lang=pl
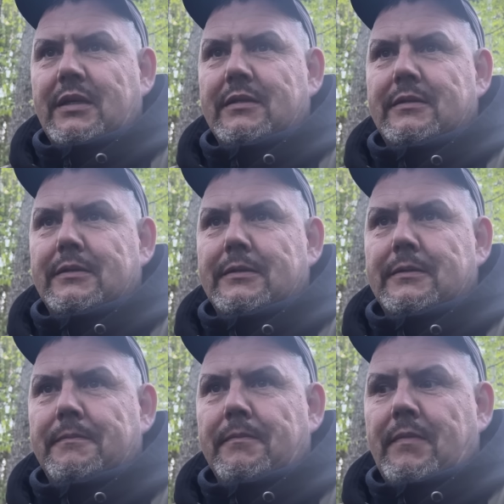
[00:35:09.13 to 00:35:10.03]

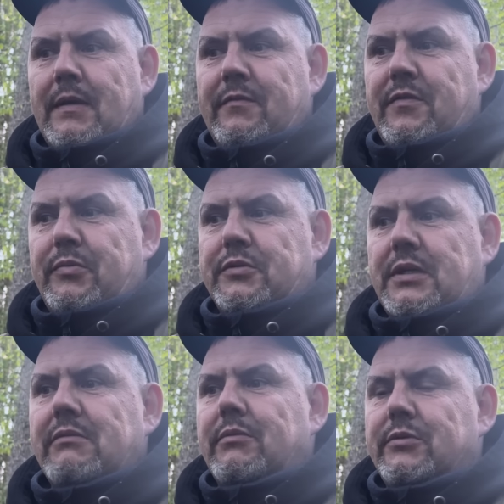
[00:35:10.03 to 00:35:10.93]
kiedy mm,
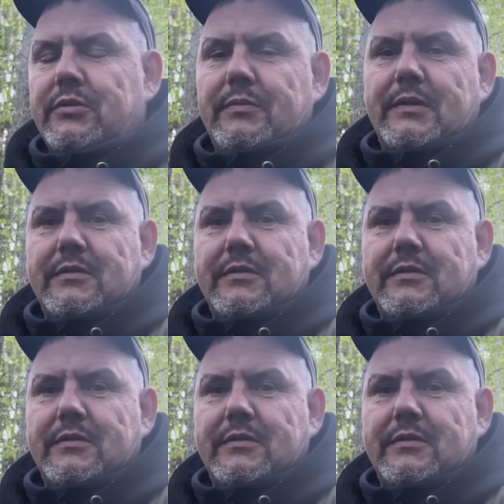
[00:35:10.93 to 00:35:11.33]
wypuszczałem już szybko,